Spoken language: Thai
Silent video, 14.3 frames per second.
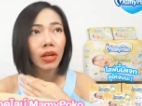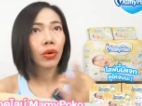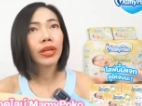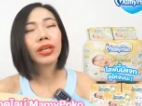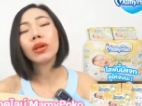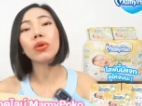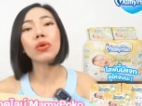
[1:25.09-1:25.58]
โด
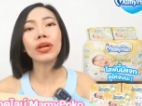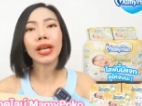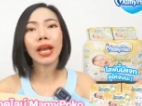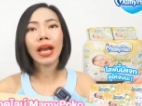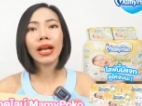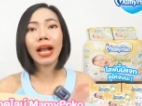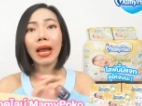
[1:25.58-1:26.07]
ยที่ลูกเนี่
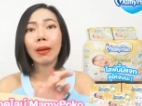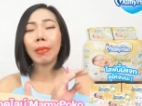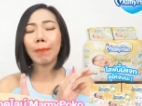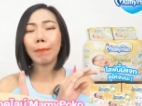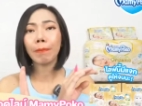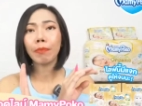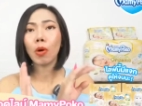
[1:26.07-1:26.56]
ยอาการแบ
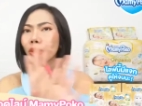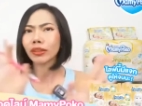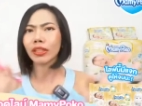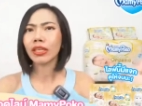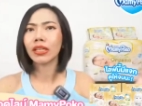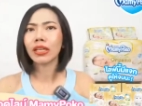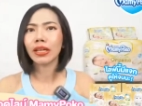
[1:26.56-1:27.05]
บปก
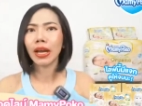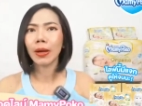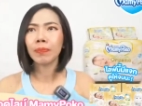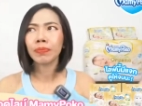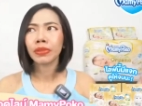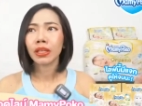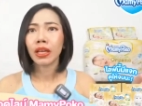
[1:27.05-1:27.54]
ติเลยนะ